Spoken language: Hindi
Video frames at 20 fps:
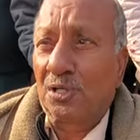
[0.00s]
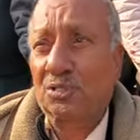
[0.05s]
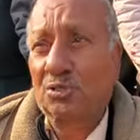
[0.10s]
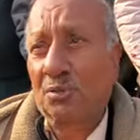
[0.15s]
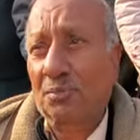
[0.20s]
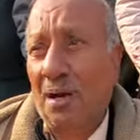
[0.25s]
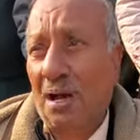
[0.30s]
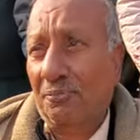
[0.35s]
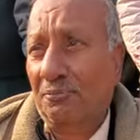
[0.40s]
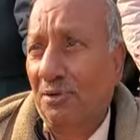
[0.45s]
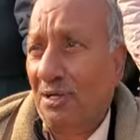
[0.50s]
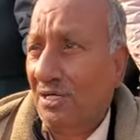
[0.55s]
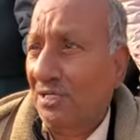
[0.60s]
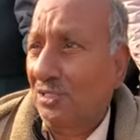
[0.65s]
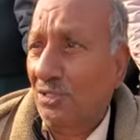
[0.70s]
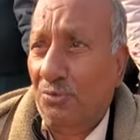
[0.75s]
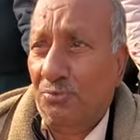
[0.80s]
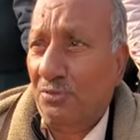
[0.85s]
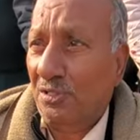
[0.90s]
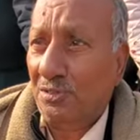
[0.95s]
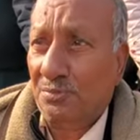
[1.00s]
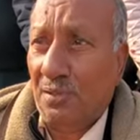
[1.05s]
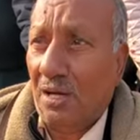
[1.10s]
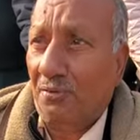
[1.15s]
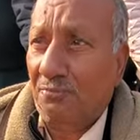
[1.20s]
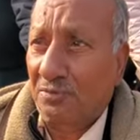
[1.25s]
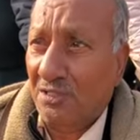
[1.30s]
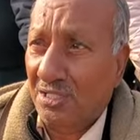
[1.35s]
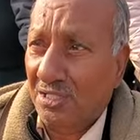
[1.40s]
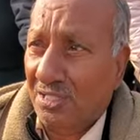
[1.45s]
फीस भी माफ़ कर करने दी फीस
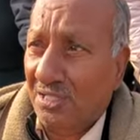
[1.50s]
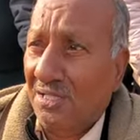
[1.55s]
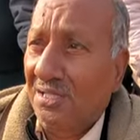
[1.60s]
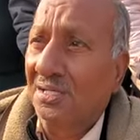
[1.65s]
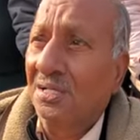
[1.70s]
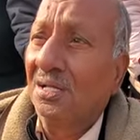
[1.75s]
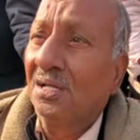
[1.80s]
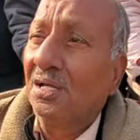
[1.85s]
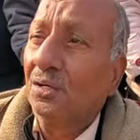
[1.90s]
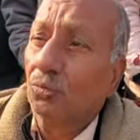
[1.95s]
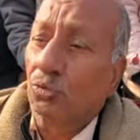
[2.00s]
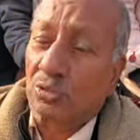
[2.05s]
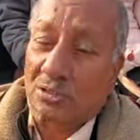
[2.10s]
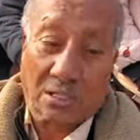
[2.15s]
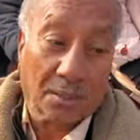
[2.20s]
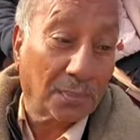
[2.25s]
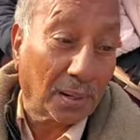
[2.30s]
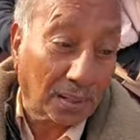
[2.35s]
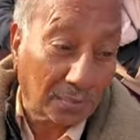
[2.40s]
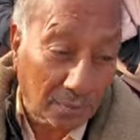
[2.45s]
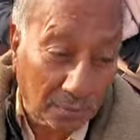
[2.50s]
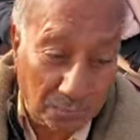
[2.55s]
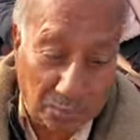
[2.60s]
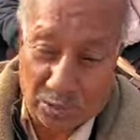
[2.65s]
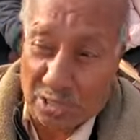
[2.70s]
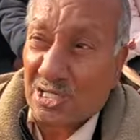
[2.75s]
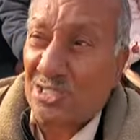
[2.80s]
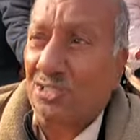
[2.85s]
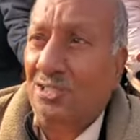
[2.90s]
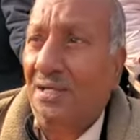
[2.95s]
माफ़ नहीं की उसके बारे में हम
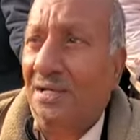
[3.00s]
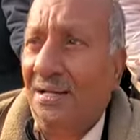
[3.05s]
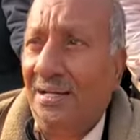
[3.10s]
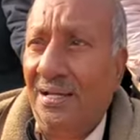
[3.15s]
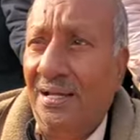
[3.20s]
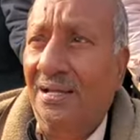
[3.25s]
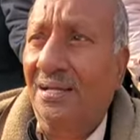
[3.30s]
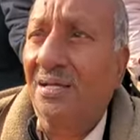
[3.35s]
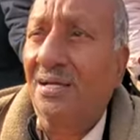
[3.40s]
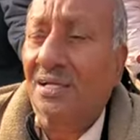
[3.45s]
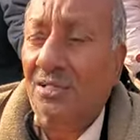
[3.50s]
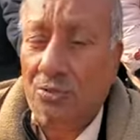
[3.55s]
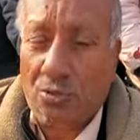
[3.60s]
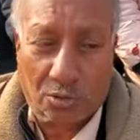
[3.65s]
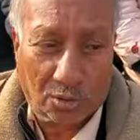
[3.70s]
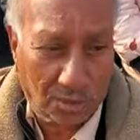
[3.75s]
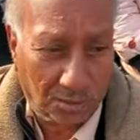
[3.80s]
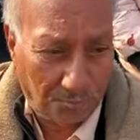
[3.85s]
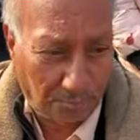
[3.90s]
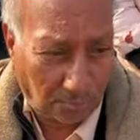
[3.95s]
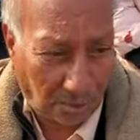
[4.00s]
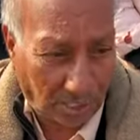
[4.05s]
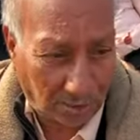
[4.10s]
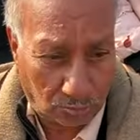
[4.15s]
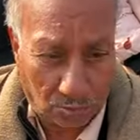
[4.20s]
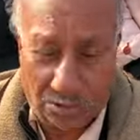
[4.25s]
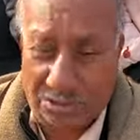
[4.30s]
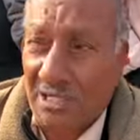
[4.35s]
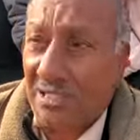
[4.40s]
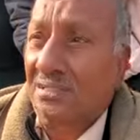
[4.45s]
प्रोटेस्ट करेंगे क्योंकि तो कल
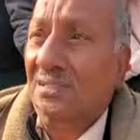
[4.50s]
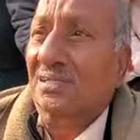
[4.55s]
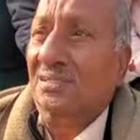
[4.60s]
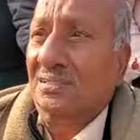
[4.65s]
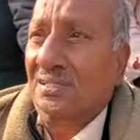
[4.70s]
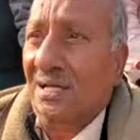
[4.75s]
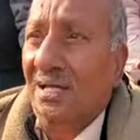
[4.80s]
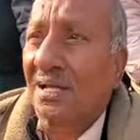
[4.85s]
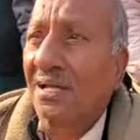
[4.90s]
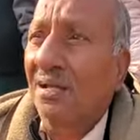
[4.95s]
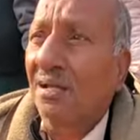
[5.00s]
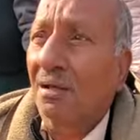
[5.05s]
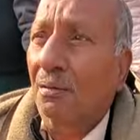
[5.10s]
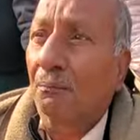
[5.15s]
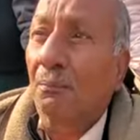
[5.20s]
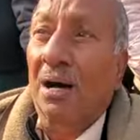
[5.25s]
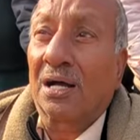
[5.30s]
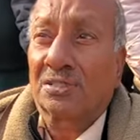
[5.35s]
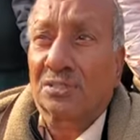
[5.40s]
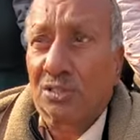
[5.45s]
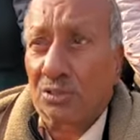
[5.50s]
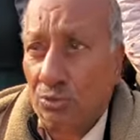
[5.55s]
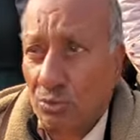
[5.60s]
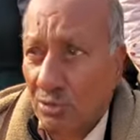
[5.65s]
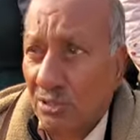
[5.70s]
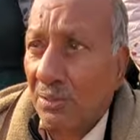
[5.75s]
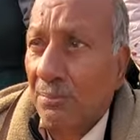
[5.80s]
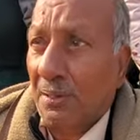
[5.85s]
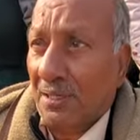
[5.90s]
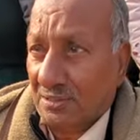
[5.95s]
कुछ क्षेत्र से बातचीत
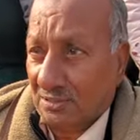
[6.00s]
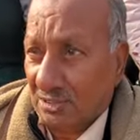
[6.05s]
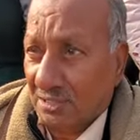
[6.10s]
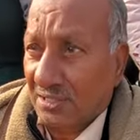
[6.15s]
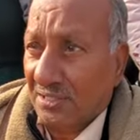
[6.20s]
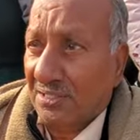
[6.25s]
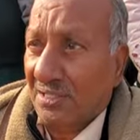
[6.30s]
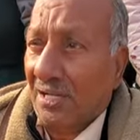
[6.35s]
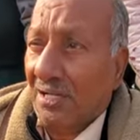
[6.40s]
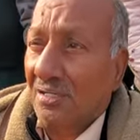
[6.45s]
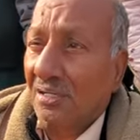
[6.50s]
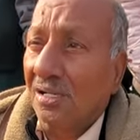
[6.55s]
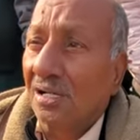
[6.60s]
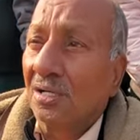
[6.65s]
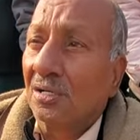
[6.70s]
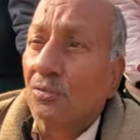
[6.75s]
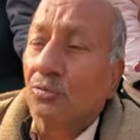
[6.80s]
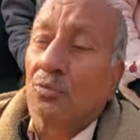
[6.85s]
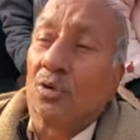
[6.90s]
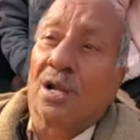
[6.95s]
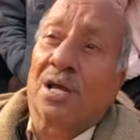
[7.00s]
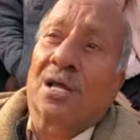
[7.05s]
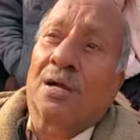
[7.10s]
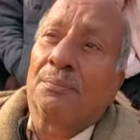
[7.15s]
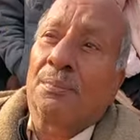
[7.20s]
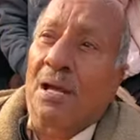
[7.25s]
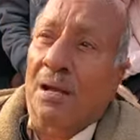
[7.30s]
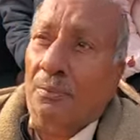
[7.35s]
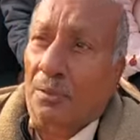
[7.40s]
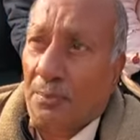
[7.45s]
हुई थी भारतीय जी के साथ उन्होंने कहा
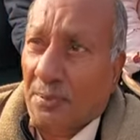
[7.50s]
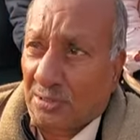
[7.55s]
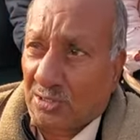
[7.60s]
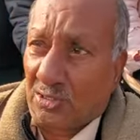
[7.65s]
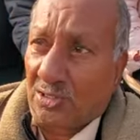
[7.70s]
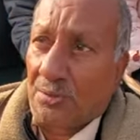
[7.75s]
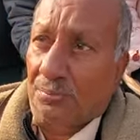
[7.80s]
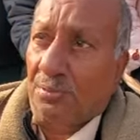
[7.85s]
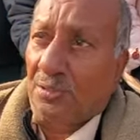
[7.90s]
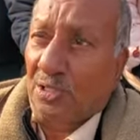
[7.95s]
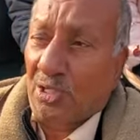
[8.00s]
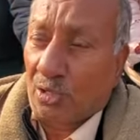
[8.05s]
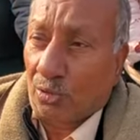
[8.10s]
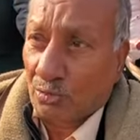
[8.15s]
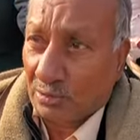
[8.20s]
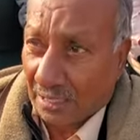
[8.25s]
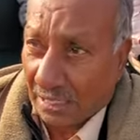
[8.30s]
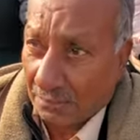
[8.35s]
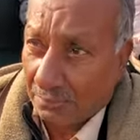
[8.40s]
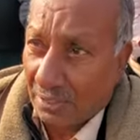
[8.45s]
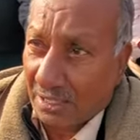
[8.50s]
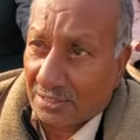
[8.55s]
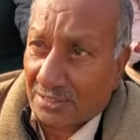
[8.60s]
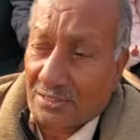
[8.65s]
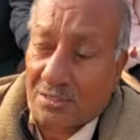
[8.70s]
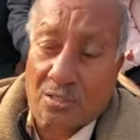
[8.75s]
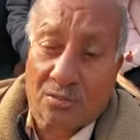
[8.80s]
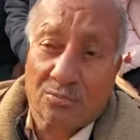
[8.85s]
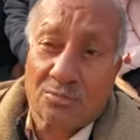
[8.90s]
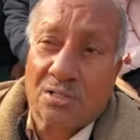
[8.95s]
मैं आपको पच्चीस छब्बीस तक को टाइम लेके
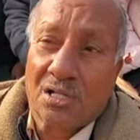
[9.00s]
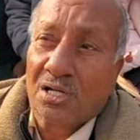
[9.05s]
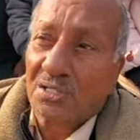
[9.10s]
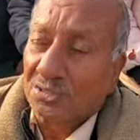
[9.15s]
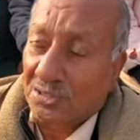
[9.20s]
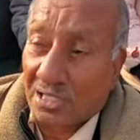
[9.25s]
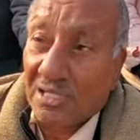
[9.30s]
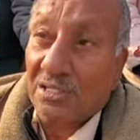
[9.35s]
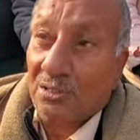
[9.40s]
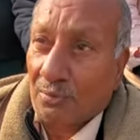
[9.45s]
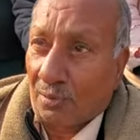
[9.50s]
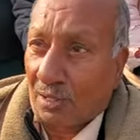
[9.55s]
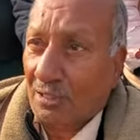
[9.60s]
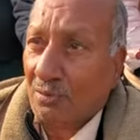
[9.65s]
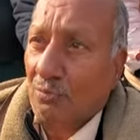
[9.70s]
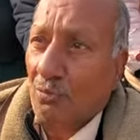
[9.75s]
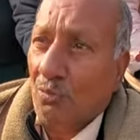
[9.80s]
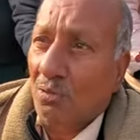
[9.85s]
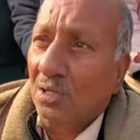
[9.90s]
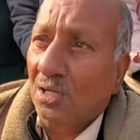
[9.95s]
देता हूँ शनिवार को